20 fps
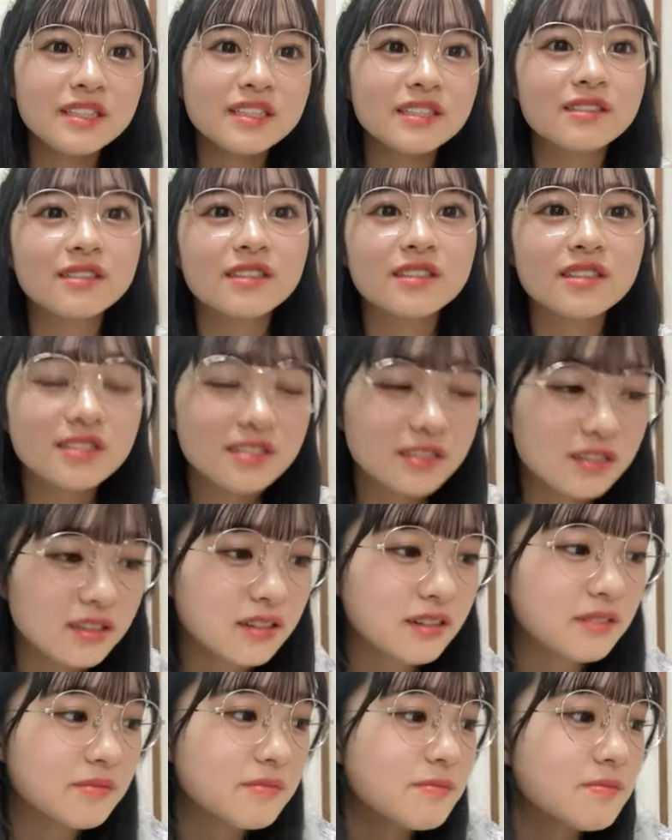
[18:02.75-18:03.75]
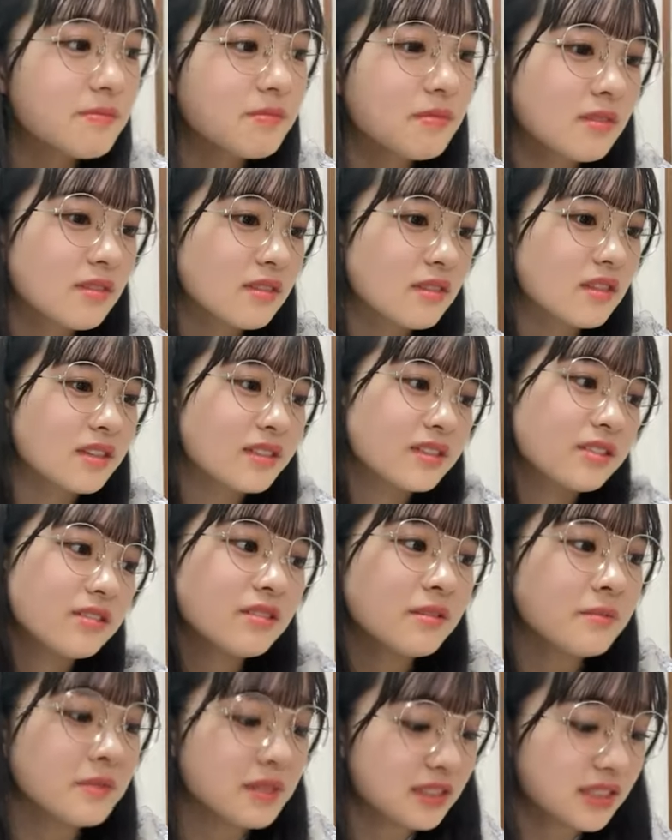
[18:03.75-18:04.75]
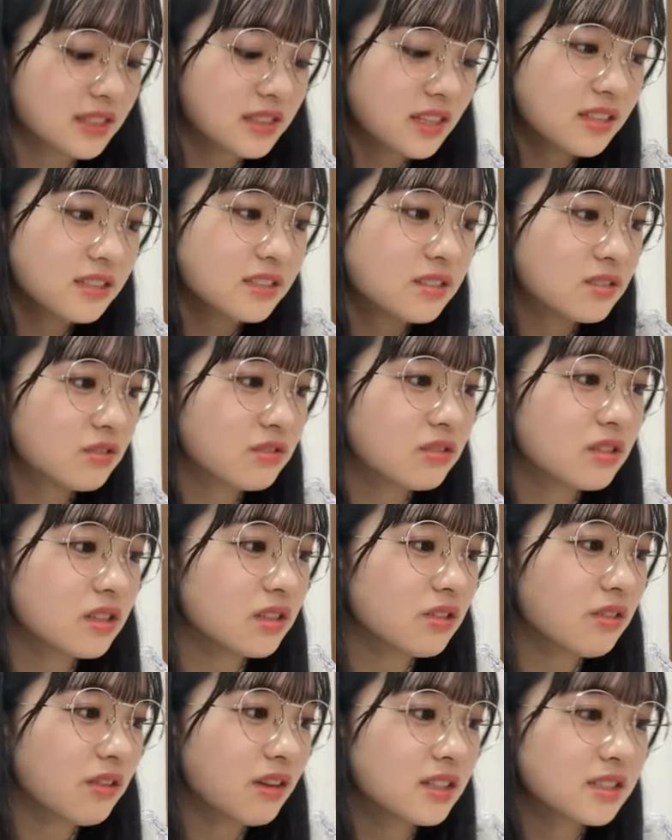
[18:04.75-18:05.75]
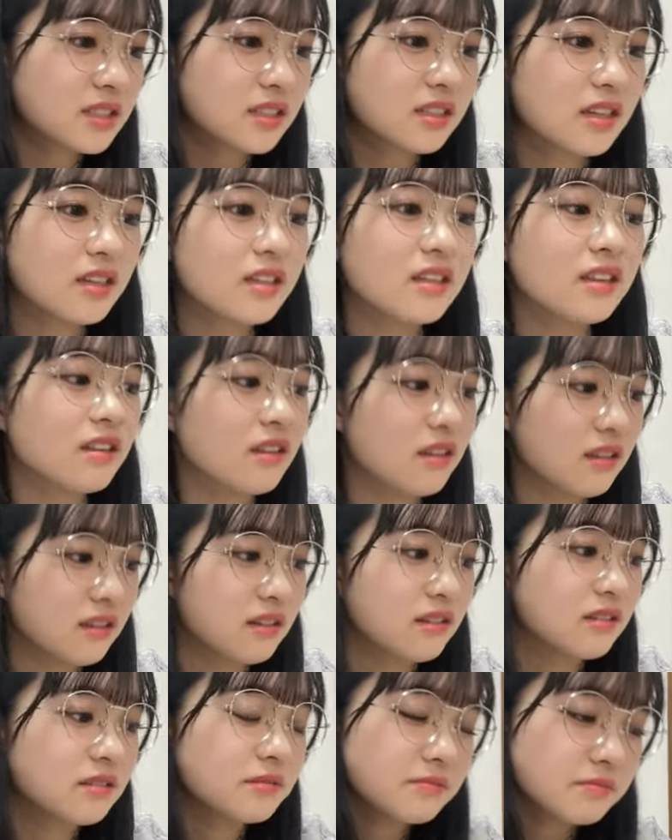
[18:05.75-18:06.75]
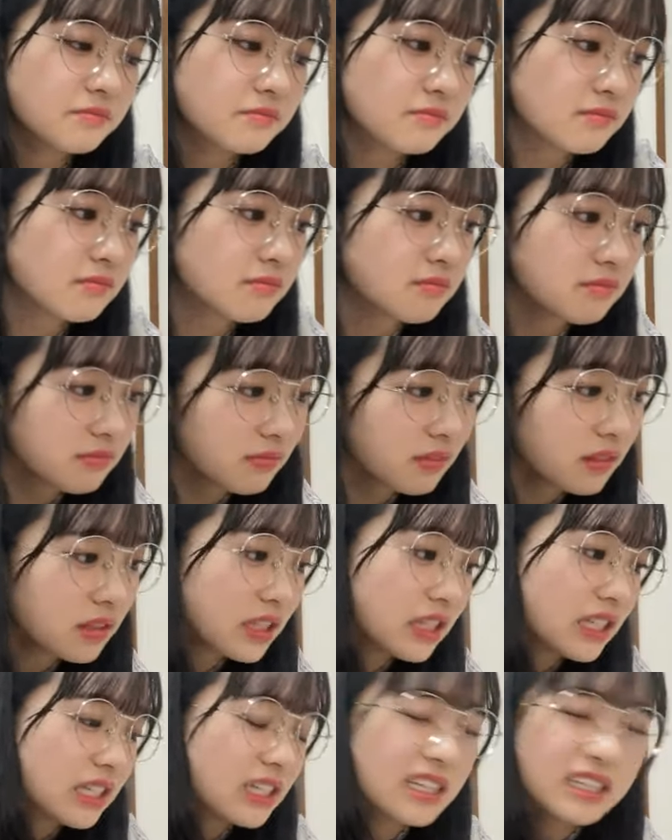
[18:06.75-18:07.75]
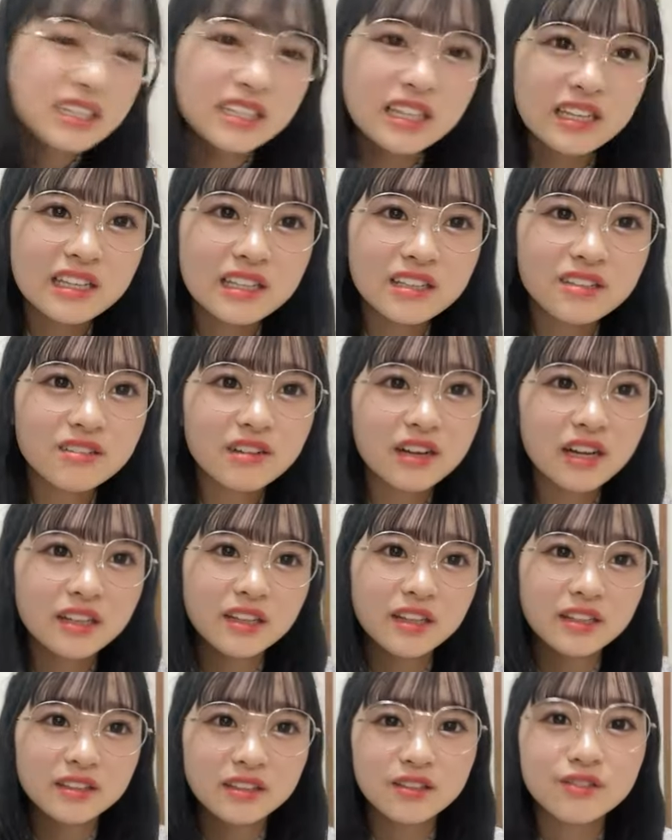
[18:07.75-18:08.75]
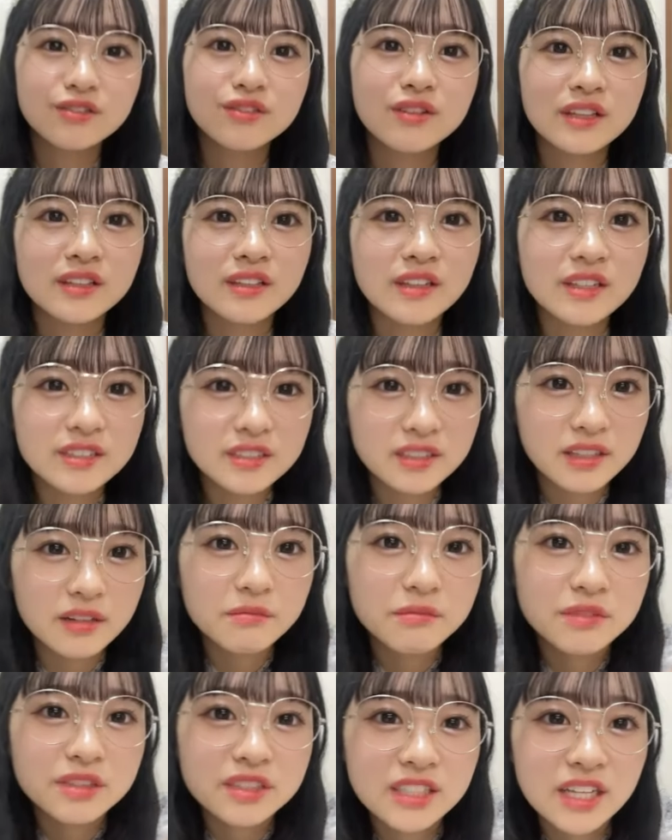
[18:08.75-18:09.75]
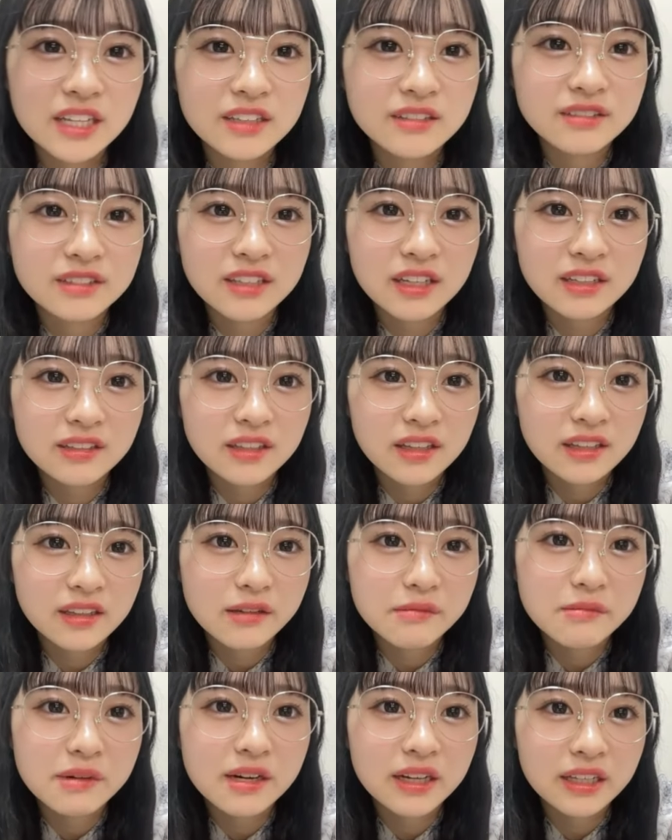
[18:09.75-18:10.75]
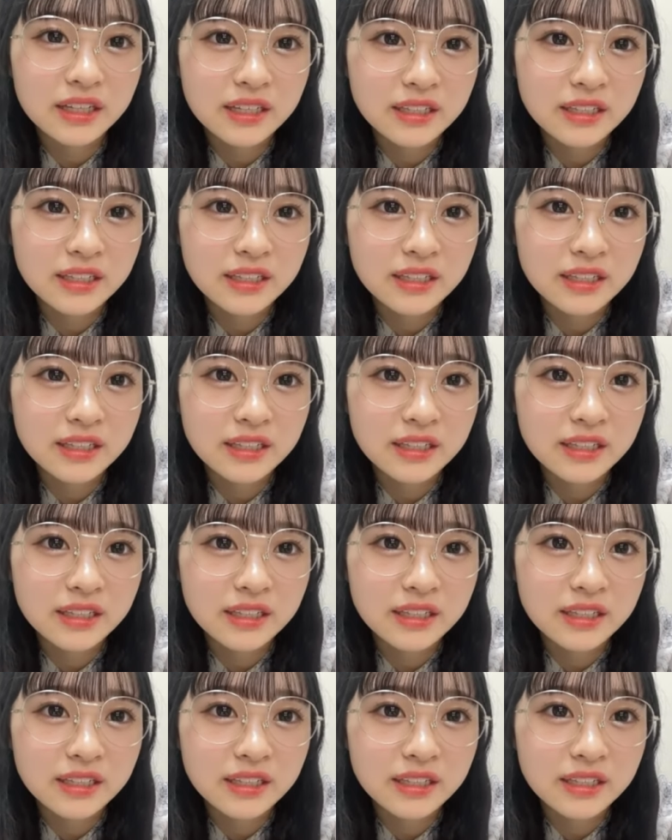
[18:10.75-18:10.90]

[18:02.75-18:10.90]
いじゃないですか。私そんなめっちゃダンス得意ってわけじゃないんで、できるかなって不安ですね。もし N さんだった場合。